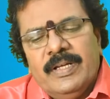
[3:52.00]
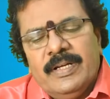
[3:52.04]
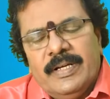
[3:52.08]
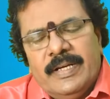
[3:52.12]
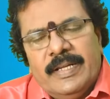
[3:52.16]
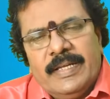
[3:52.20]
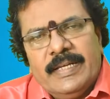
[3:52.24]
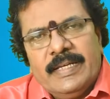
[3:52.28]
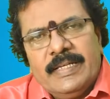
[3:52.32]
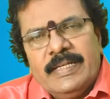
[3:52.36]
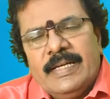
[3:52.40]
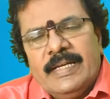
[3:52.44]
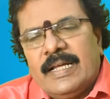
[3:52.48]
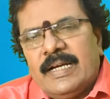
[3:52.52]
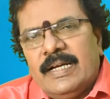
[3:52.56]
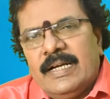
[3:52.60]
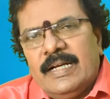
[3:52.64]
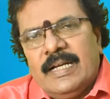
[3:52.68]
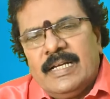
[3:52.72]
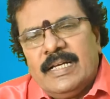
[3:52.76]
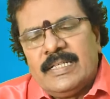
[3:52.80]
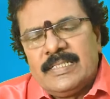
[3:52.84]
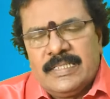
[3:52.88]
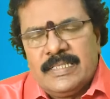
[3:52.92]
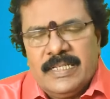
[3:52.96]
நீங்கள்
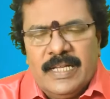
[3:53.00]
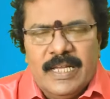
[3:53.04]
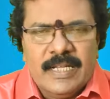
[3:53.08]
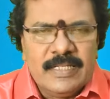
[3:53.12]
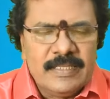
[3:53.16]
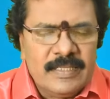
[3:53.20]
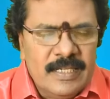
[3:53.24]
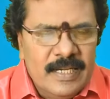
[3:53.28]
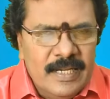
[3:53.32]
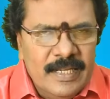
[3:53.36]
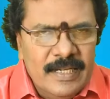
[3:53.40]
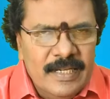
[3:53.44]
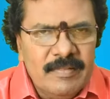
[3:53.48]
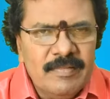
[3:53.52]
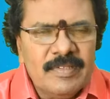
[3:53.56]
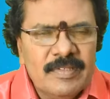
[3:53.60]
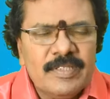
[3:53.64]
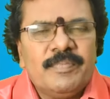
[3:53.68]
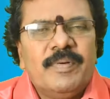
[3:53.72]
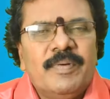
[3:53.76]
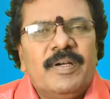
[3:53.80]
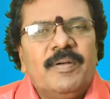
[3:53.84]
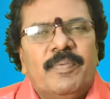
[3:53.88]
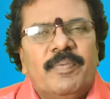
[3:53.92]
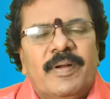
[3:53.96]
யாரெல்லாம் ஷேர்ஸில்
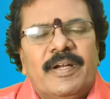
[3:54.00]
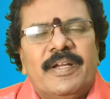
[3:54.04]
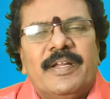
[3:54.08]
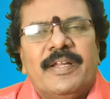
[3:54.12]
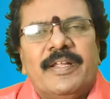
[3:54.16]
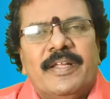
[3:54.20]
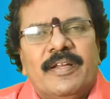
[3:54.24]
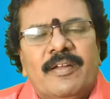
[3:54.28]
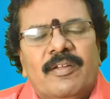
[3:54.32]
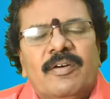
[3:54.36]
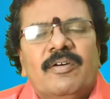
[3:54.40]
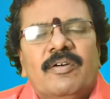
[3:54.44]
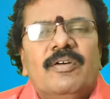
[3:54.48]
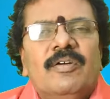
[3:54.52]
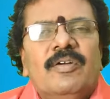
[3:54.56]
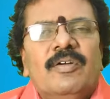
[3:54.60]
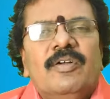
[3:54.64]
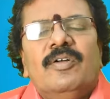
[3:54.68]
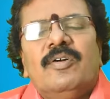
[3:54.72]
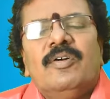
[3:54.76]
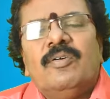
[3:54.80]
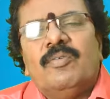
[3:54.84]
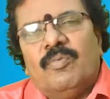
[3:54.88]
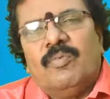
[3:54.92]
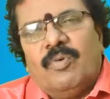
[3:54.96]
இன்வெஸ்ட்மெண்ட் பண்ணுறீங்களோ
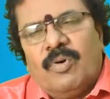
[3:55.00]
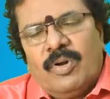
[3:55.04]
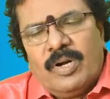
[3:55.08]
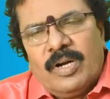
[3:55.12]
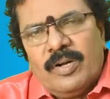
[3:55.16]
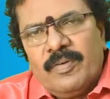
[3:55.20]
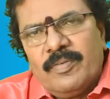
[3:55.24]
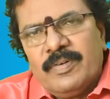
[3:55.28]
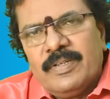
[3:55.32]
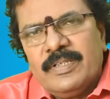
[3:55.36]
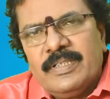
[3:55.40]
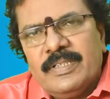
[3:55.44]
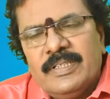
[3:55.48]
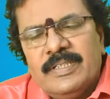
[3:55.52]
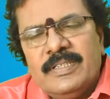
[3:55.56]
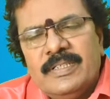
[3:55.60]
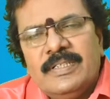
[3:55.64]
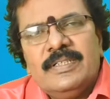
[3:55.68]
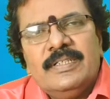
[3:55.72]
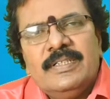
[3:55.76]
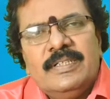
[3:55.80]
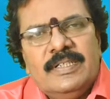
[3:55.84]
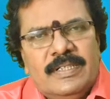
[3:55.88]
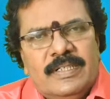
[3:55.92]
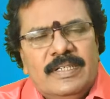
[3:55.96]
ஓரளவுக்கு
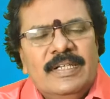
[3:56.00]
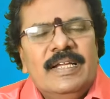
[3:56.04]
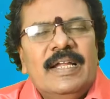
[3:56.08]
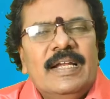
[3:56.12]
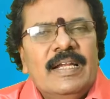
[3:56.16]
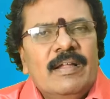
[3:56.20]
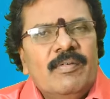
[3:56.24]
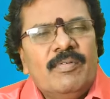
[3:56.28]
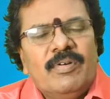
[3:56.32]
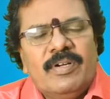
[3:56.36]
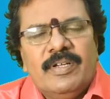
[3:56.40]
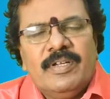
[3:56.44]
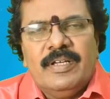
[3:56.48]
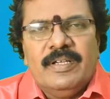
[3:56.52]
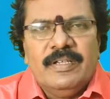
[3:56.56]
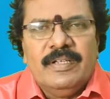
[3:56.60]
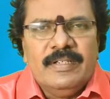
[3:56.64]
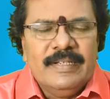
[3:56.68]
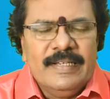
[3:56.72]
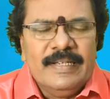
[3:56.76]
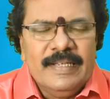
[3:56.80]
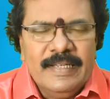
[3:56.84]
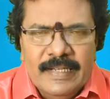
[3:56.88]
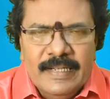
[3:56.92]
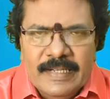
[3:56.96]
நல்ல ஒரு
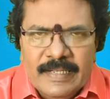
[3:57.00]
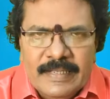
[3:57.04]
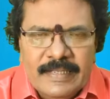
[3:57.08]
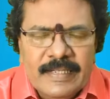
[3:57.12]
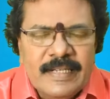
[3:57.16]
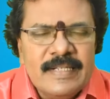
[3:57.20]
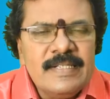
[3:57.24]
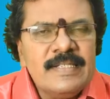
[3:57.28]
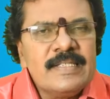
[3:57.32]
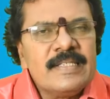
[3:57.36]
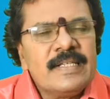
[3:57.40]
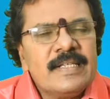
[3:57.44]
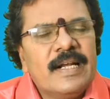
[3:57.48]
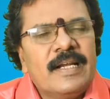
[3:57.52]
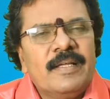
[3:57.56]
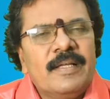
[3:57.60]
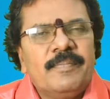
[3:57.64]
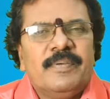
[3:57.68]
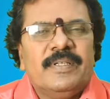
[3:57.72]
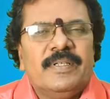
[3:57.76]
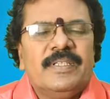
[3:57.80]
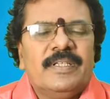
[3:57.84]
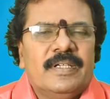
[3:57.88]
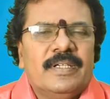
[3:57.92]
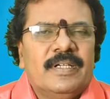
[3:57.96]
ரிட்டர்ன்ஸ்
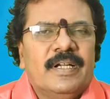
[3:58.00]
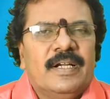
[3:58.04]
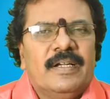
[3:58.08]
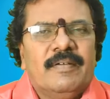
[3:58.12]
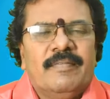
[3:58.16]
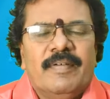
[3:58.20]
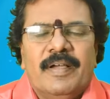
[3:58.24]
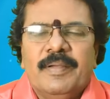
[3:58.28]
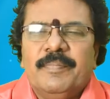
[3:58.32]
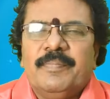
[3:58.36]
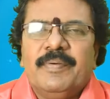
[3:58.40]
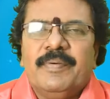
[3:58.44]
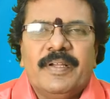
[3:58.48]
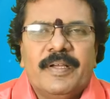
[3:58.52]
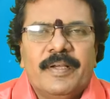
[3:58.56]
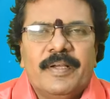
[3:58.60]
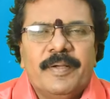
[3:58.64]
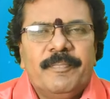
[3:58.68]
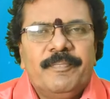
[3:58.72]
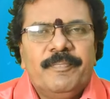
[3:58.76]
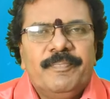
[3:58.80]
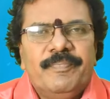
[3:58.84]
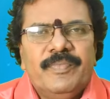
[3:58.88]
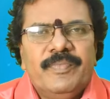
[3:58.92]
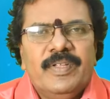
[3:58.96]
கிடைப்பதற்கான வாய்ப்பு
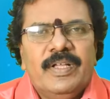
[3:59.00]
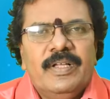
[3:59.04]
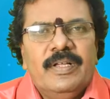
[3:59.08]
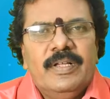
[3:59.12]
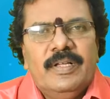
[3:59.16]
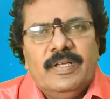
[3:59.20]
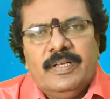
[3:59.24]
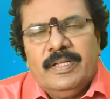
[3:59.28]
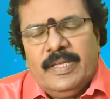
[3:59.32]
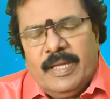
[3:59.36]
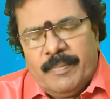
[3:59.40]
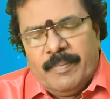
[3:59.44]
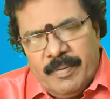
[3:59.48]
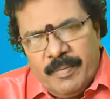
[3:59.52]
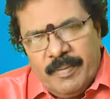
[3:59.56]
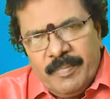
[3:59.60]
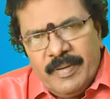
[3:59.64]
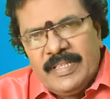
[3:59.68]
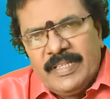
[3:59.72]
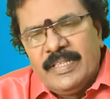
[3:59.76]
இருக்குது எப்பயுமே